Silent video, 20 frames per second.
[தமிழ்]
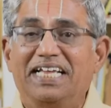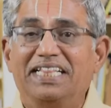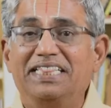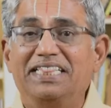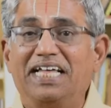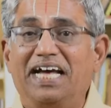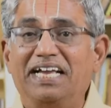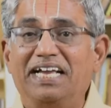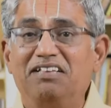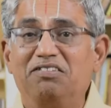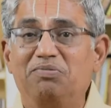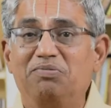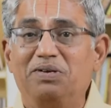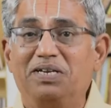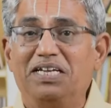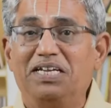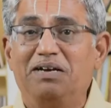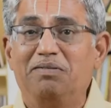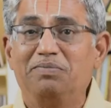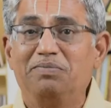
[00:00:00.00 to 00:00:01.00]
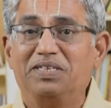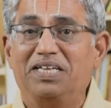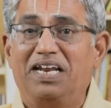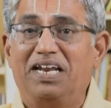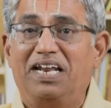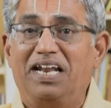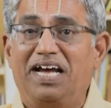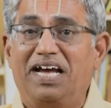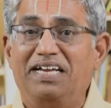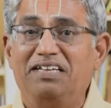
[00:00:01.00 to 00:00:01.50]
எந்த ஐஸ்வர்யம்
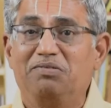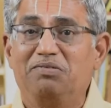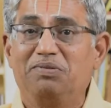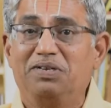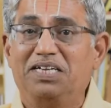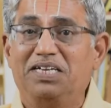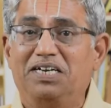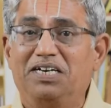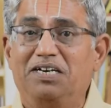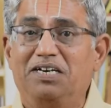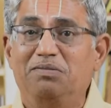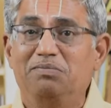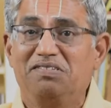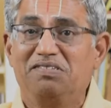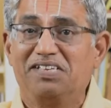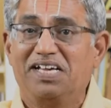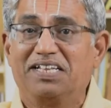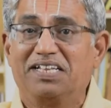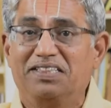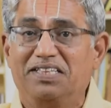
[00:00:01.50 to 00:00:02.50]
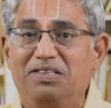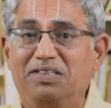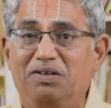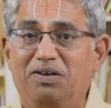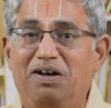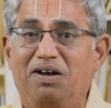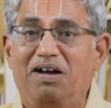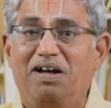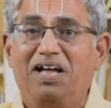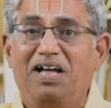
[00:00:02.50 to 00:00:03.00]
எல்லா ஐஸ்வர்யங்களும்
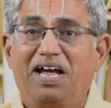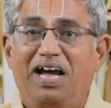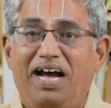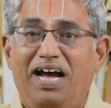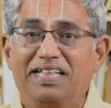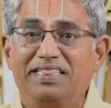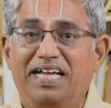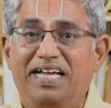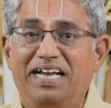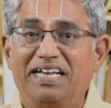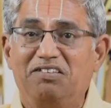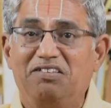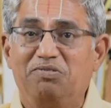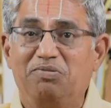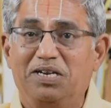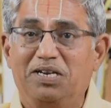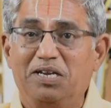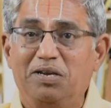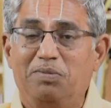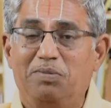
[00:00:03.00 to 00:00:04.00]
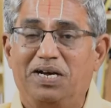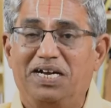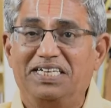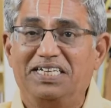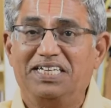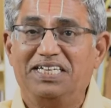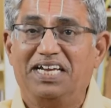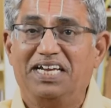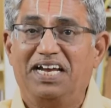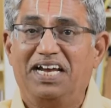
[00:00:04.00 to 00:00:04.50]
சேர்ந்ததோ அந்த
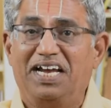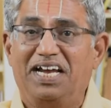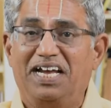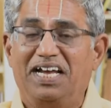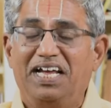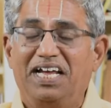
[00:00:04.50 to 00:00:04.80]
ஐஸ்வர்யமாகிய